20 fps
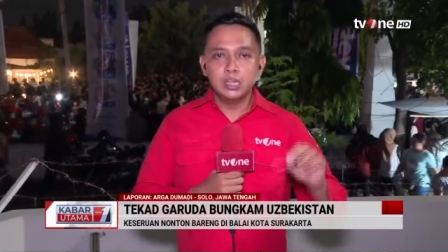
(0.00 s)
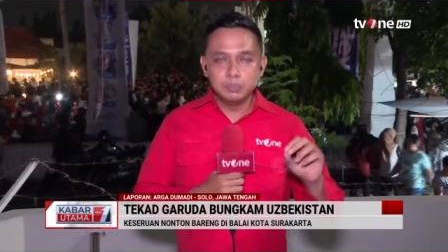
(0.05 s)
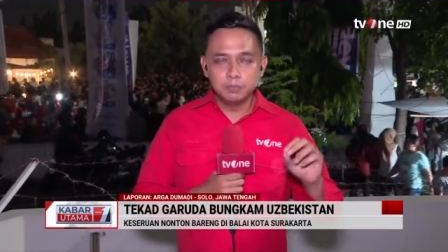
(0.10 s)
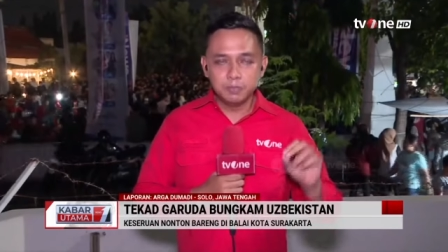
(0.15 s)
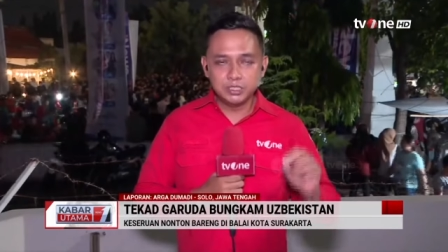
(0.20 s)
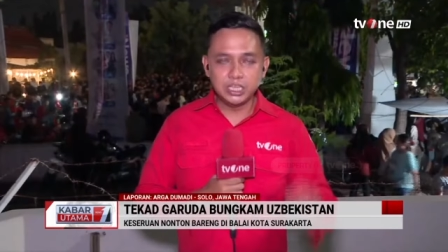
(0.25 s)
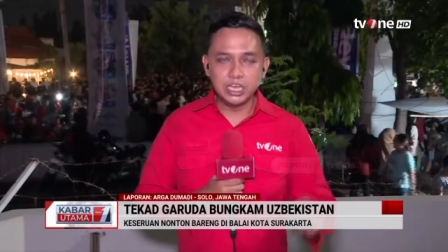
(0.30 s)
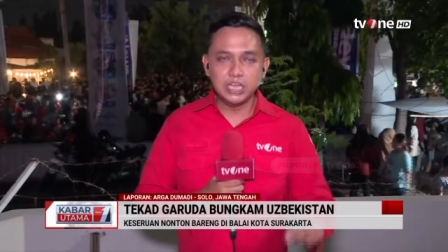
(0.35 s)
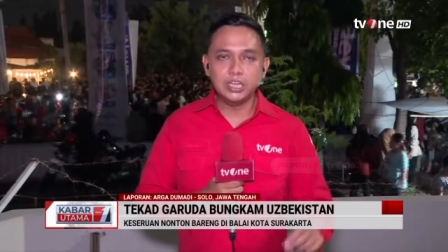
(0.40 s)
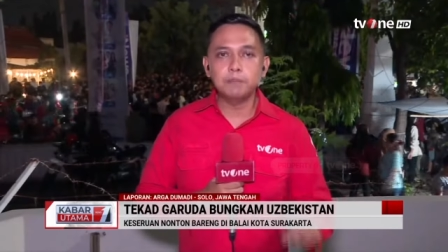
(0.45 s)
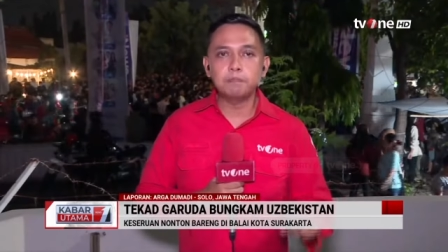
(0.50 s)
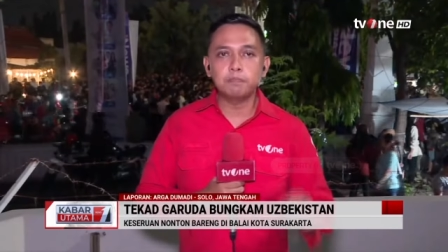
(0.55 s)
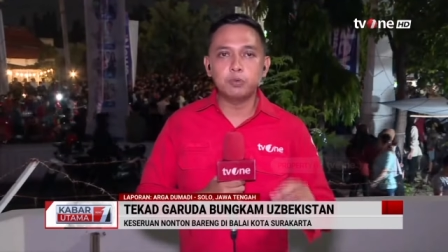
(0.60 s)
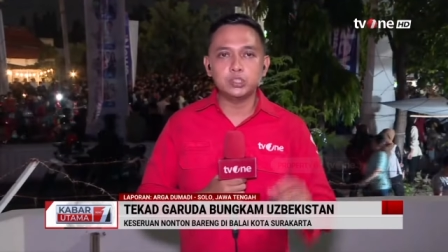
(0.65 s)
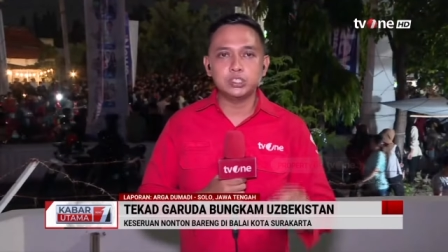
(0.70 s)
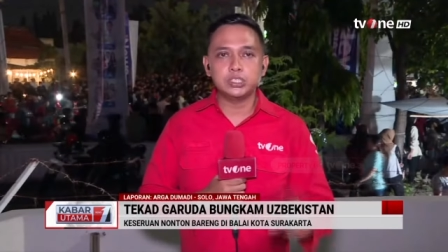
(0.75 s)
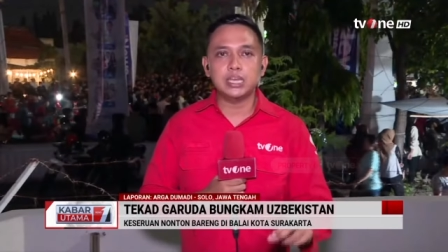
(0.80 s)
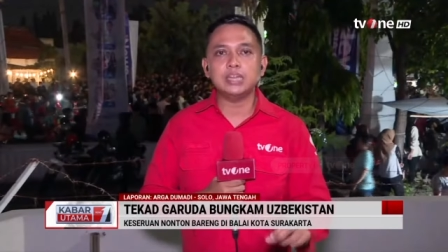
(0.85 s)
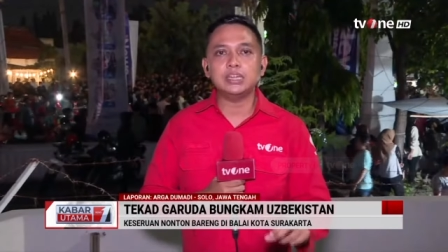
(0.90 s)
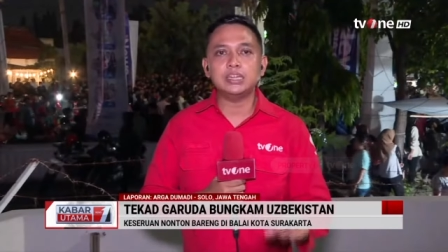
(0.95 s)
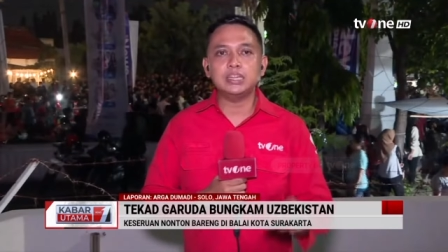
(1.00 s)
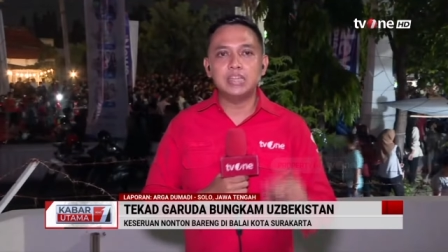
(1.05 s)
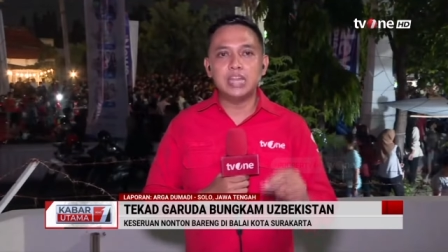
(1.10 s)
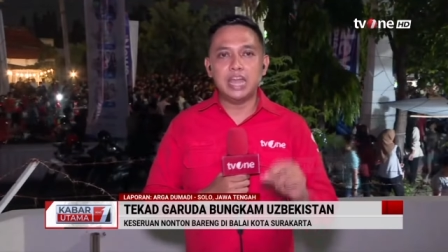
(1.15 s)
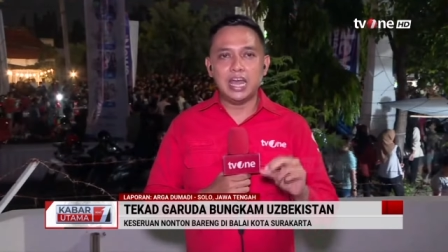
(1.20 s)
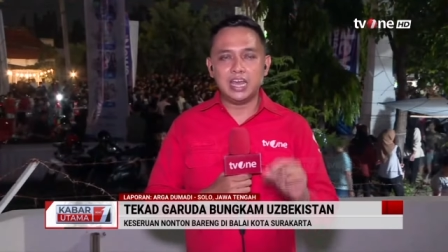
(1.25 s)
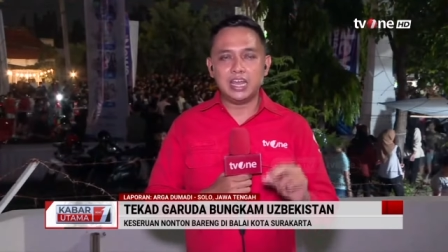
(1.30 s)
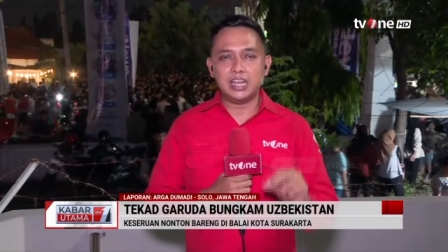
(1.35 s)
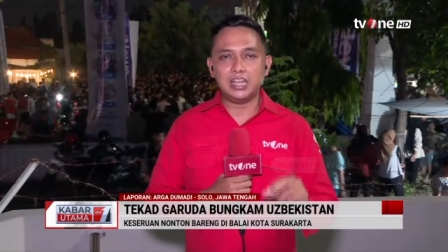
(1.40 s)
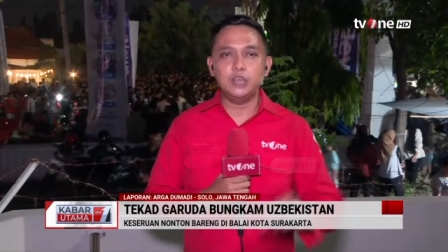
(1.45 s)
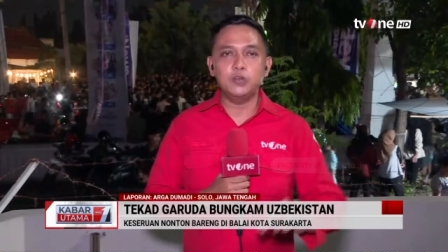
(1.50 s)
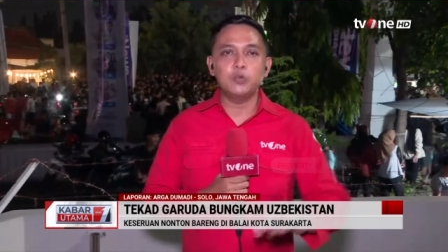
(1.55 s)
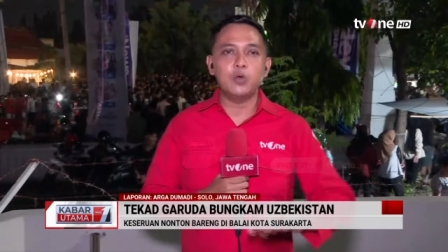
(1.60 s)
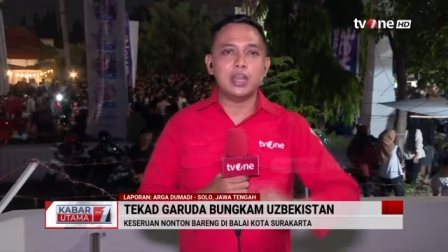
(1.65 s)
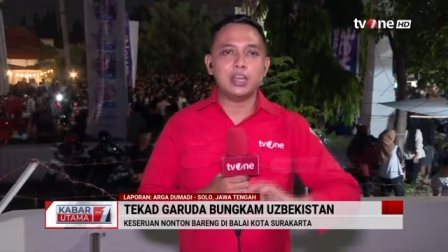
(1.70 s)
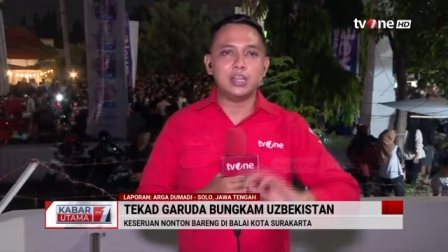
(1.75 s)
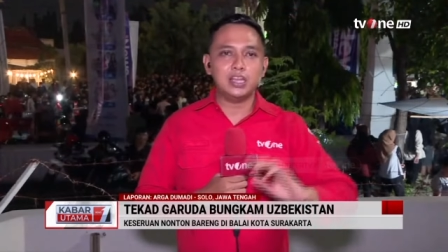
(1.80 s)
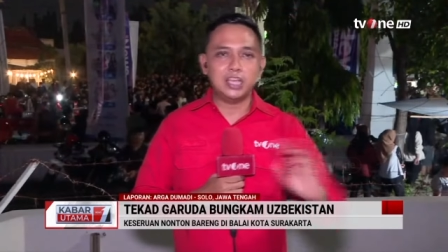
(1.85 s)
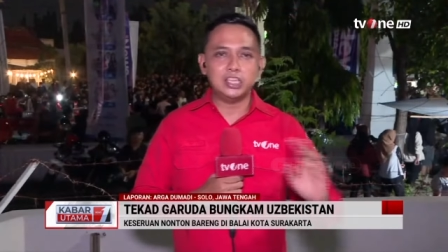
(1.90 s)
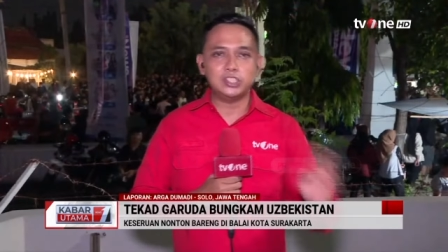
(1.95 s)
menjadi pusat dari
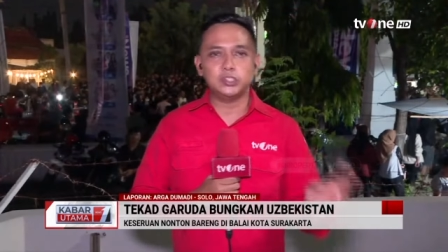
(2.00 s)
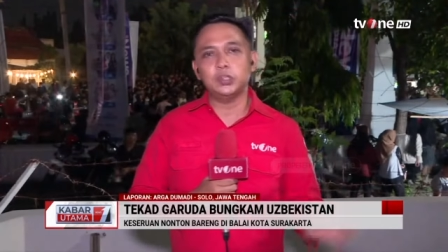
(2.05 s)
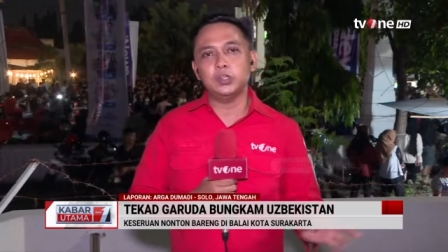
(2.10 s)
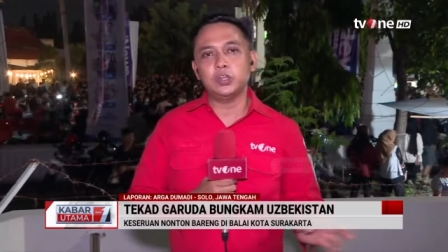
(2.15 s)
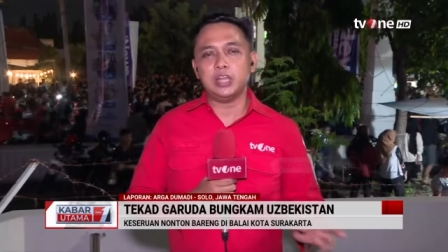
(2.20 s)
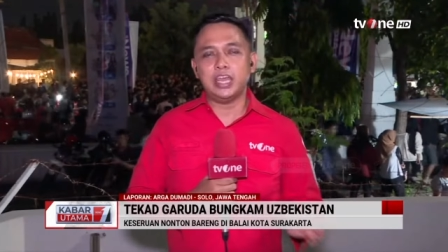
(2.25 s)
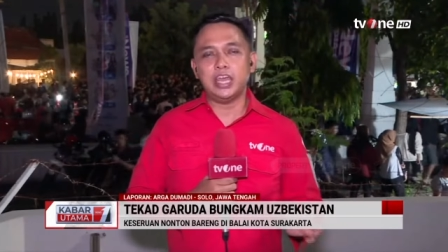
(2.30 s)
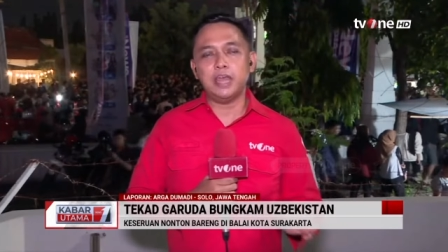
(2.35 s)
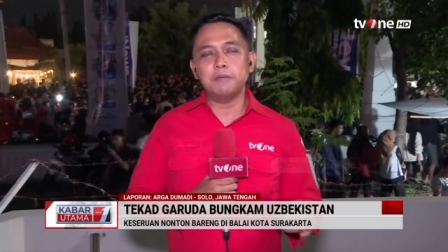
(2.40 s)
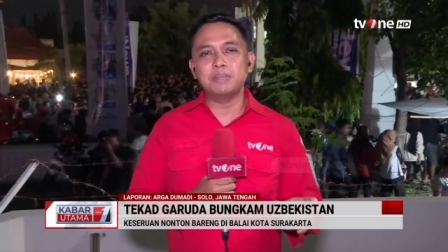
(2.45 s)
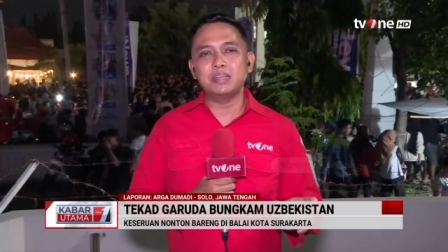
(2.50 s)
warga Solo Raya